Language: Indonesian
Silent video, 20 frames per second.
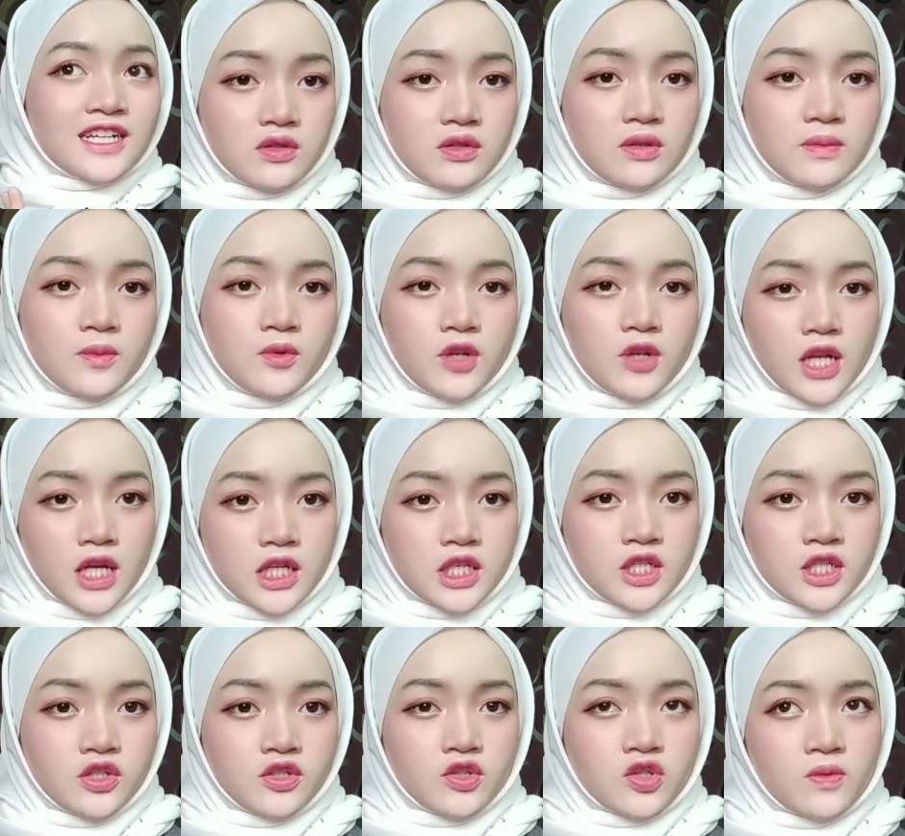tuh mulai
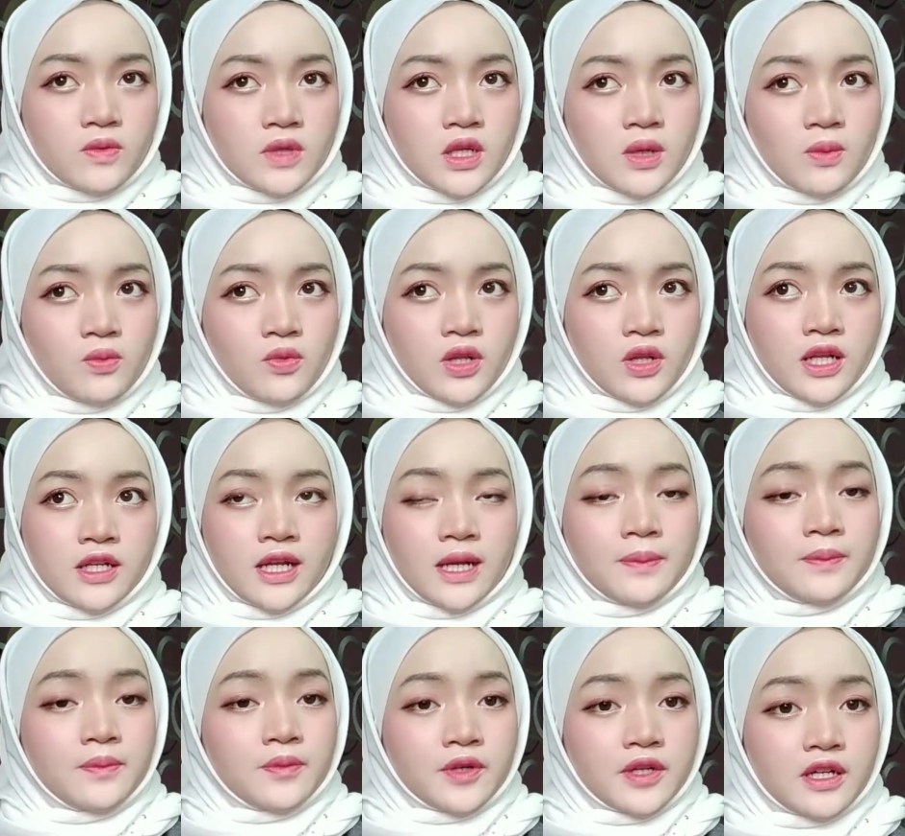youtube dalam bulan
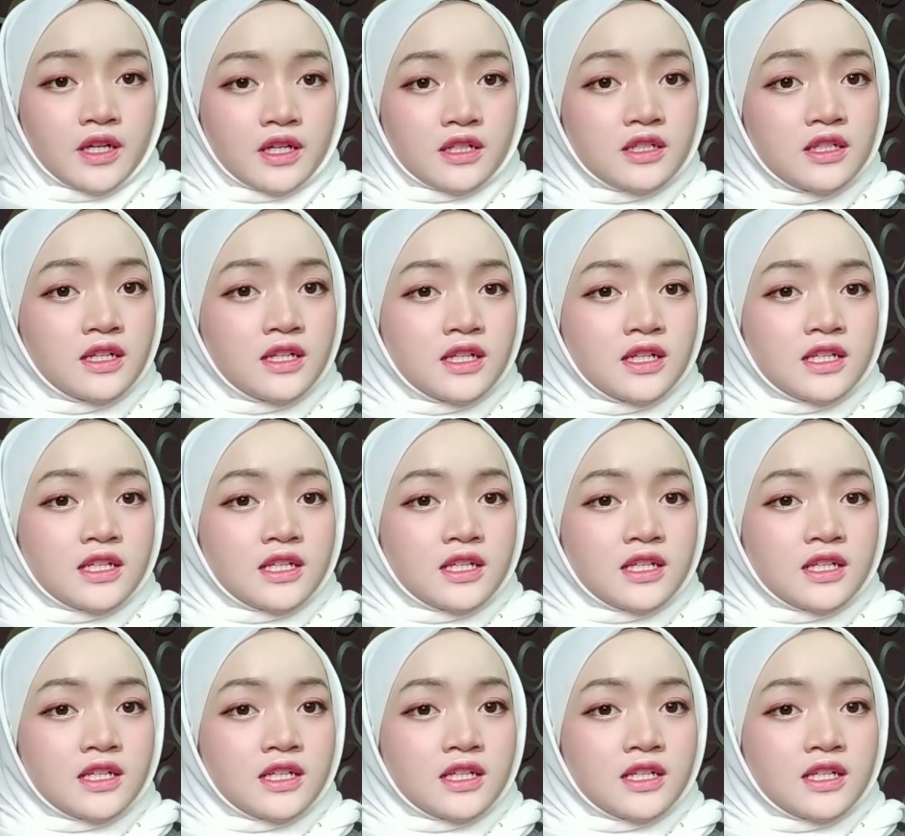April